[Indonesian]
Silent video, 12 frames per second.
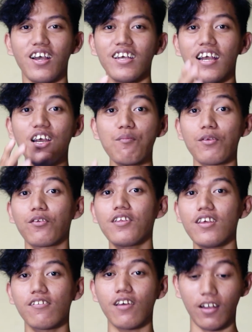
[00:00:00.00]
Enggak enggak
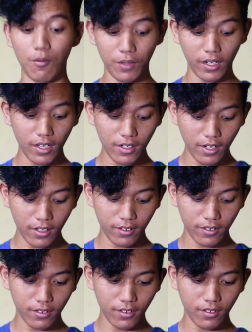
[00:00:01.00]
maksudnya Instagram kalian dan
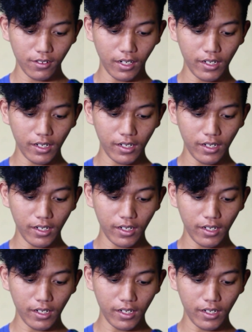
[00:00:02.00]
uh,